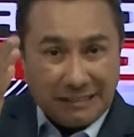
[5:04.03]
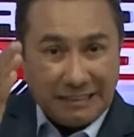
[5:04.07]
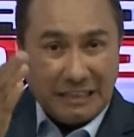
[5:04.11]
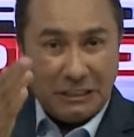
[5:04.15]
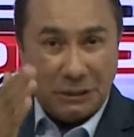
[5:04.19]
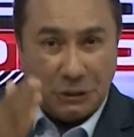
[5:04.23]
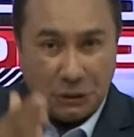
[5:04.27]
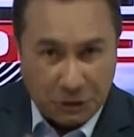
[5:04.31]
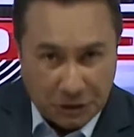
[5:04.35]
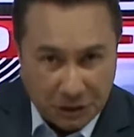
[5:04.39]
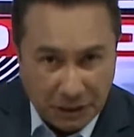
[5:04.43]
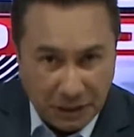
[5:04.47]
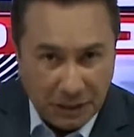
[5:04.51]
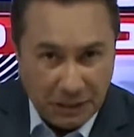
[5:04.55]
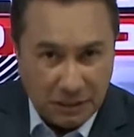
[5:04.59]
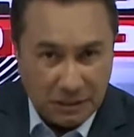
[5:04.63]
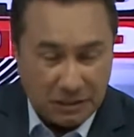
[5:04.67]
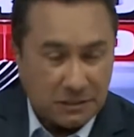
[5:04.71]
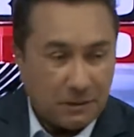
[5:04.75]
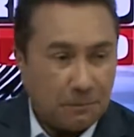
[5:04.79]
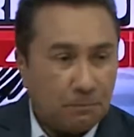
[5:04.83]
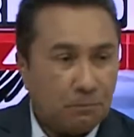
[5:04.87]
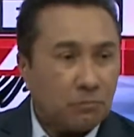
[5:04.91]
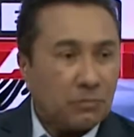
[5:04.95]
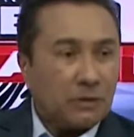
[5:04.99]
tem
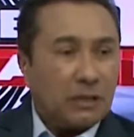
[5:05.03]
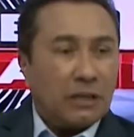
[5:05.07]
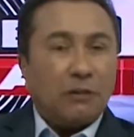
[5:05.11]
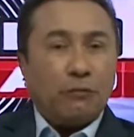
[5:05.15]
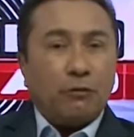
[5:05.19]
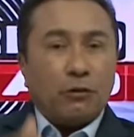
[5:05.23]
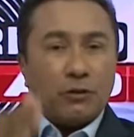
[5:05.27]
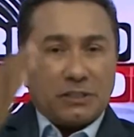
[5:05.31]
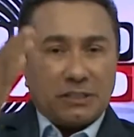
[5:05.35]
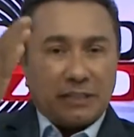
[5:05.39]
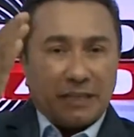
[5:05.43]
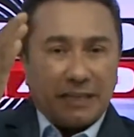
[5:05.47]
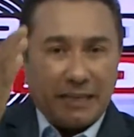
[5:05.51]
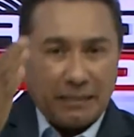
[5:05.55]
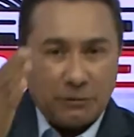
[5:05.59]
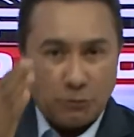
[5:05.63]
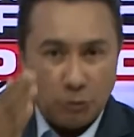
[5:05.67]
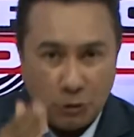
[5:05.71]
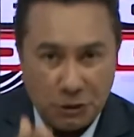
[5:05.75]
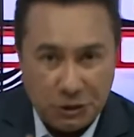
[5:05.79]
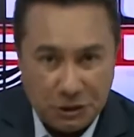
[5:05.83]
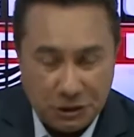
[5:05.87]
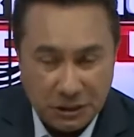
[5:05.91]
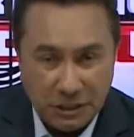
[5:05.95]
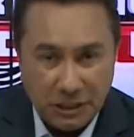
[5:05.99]
X e você quer
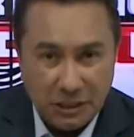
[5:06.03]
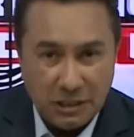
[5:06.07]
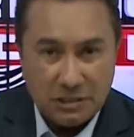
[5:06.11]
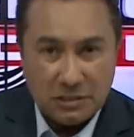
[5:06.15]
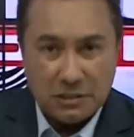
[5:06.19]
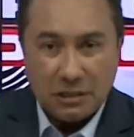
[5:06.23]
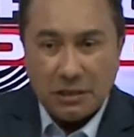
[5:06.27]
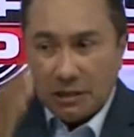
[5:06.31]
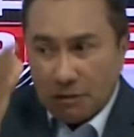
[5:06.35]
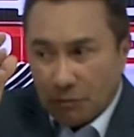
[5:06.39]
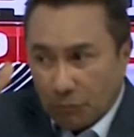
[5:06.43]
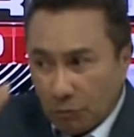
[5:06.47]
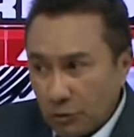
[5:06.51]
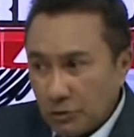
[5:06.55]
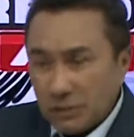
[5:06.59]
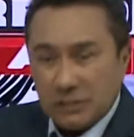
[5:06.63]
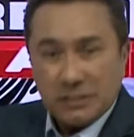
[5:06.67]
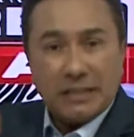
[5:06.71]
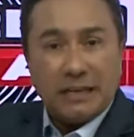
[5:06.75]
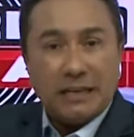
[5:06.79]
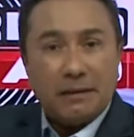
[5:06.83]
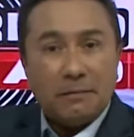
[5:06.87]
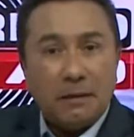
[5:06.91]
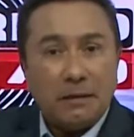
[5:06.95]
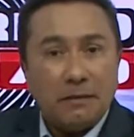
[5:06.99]
2X,
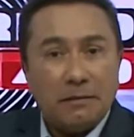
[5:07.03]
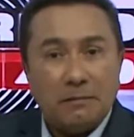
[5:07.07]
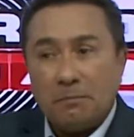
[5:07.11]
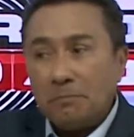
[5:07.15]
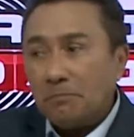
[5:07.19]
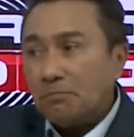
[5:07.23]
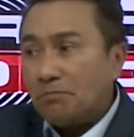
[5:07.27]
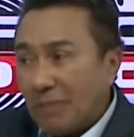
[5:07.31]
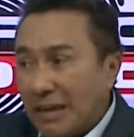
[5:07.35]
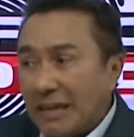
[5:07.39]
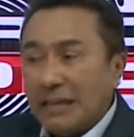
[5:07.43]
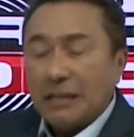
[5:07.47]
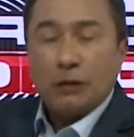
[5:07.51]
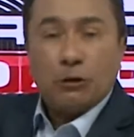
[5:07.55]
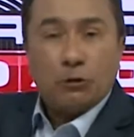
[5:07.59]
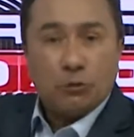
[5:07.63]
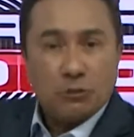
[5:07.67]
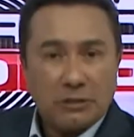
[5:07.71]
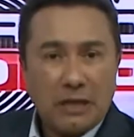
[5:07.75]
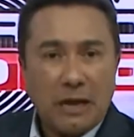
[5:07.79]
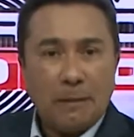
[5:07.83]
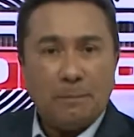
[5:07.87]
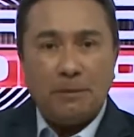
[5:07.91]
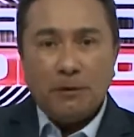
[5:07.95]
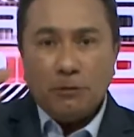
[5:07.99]
você tem que
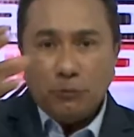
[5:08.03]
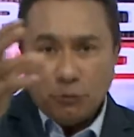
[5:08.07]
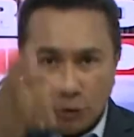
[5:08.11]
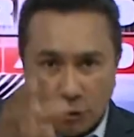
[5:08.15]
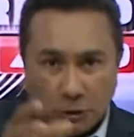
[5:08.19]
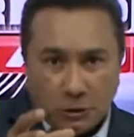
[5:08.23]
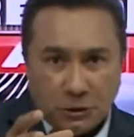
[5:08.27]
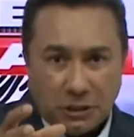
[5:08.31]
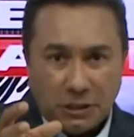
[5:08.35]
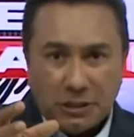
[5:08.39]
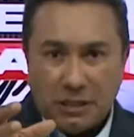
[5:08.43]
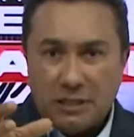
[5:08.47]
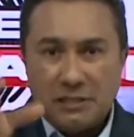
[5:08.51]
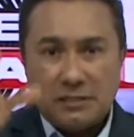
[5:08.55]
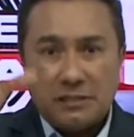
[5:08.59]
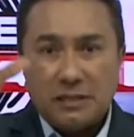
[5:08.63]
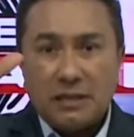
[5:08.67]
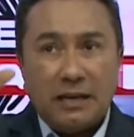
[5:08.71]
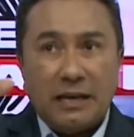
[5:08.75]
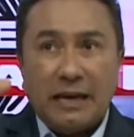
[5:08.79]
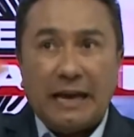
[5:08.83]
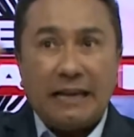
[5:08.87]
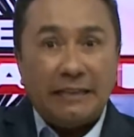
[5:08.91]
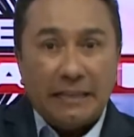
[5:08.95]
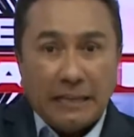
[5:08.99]
lutar pelos 2x.
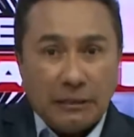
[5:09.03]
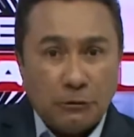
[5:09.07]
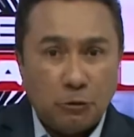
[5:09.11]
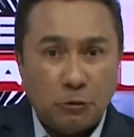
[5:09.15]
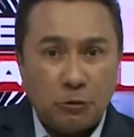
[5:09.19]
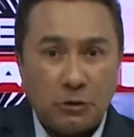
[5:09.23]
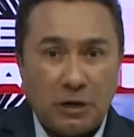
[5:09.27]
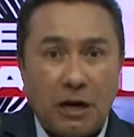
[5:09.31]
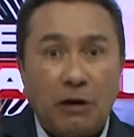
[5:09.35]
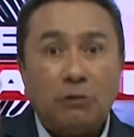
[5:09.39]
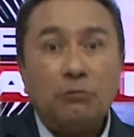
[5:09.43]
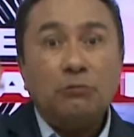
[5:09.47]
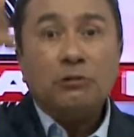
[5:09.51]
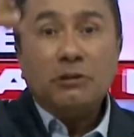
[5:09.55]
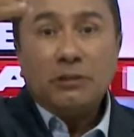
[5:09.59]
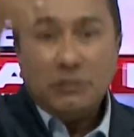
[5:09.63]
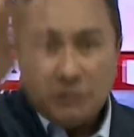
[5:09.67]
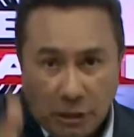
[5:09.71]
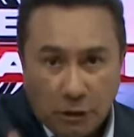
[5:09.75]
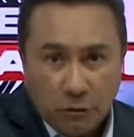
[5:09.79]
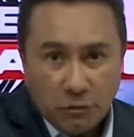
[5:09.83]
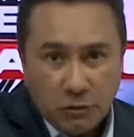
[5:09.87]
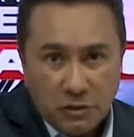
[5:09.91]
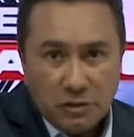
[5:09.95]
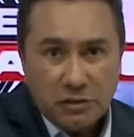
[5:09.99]
É natural.
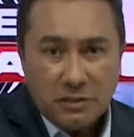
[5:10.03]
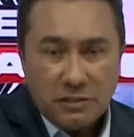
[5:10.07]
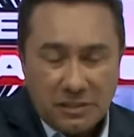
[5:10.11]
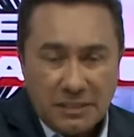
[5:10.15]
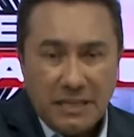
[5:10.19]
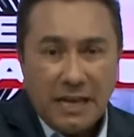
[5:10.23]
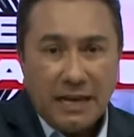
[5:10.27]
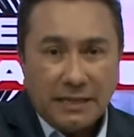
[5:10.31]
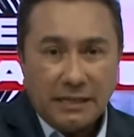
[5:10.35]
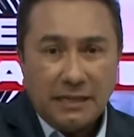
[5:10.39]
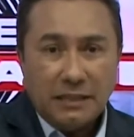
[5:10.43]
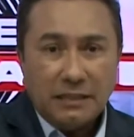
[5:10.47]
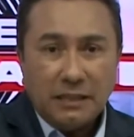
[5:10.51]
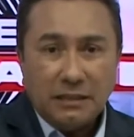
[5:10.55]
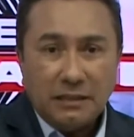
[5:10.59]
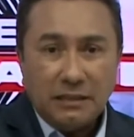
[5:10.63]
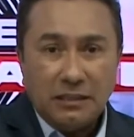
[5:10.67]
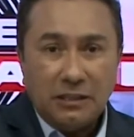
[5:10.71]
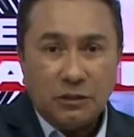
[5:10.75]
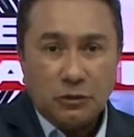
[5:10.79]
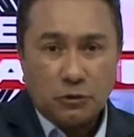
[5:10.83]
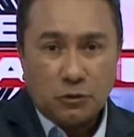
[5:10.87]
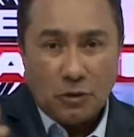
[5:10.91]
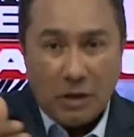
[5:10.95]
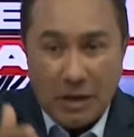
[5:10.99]
Deus se agrada
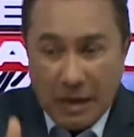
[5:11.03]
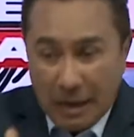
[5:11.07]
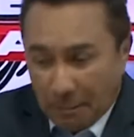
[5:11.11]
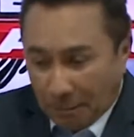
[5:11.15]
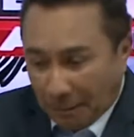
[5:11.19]
disso.